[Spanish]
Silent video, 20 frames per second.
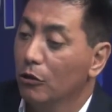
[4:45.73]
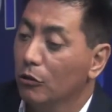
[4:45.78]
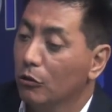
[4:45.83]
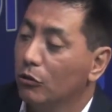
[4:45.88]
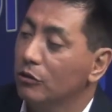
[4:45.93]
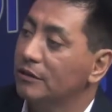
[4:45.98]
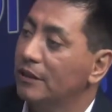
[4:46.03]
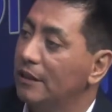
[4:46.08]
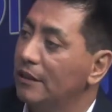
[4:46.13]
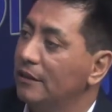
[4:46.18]

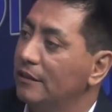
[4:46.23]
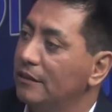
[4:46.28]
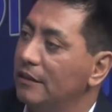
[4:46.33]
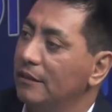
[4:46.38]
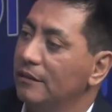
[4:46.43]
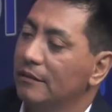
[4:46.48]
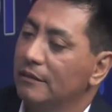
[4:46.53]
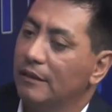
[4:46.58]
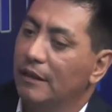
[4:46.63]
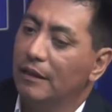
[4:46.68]
Cosa
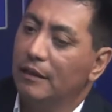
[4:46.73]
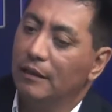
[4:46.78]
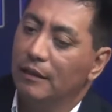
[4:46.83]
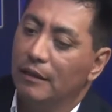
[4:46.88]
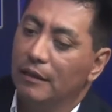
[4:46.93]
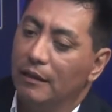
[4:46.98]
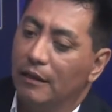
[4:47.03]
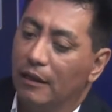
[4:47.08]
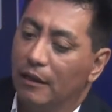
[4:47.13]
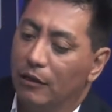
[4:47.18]
distinta
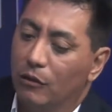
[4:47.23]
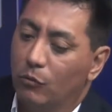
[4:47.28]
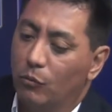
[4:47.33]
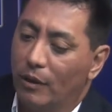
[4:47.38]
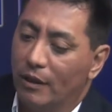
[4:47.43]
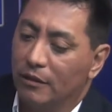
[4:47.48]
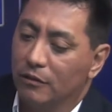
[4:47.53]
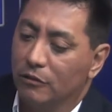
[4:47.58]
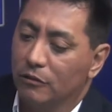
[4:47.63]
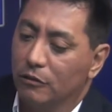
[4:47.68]
es
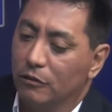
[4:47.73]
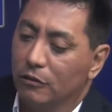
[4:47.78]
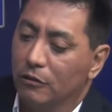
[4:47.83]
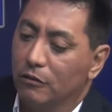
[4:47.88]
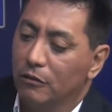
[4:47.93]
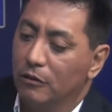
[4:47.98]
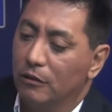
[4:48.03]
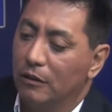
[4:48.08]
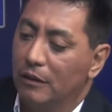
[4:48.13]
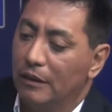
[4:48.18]

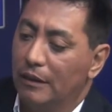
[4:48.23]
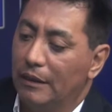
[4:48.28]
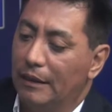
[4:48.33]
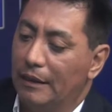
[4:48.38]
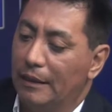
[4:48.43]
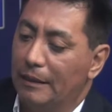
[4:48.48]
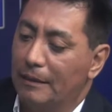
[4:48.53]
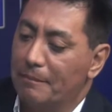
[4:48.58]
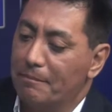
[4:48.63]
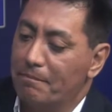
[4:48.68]
cuando
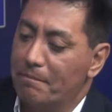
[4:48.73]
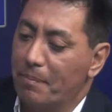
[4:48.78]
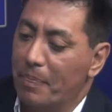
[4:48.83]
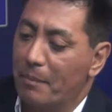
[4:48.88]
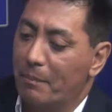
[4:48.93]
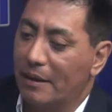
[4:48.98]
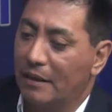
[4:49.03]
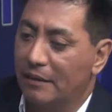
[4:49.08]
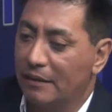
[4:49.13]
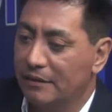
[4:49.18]
eh,
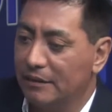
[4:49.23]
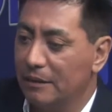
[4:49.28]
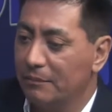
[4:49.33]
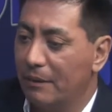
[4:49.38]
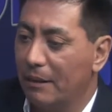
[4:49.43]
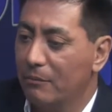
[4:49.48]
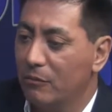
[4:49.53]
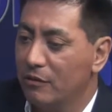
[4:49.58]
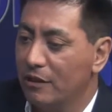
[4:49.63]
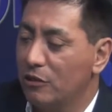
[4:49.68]

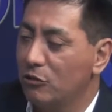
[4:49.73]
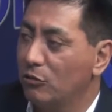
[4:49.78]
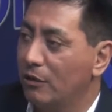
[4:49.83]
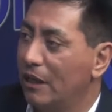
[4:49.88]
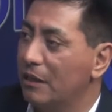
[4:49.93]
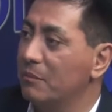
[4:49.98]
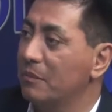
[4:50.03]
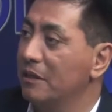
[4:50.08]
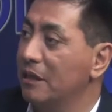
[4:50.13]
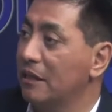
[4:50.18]
participamos dentro de
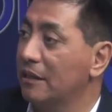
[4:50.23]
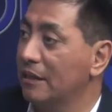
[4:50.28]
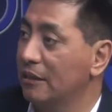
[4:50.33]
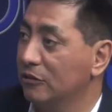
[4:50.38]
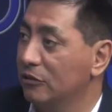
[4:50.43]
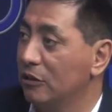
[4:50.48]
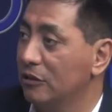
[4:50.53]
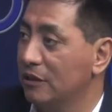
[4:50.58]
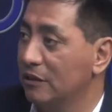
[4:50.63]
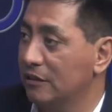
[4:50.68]
la
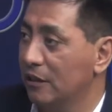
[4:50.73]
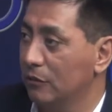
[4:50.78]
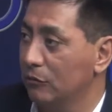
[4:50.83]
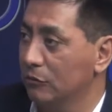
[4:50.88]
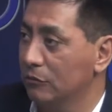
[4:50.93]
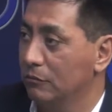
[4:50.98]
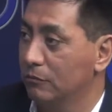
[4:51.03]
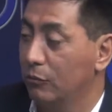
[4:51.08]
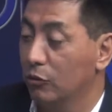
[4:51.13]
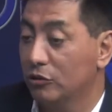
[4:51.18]
administración de salud.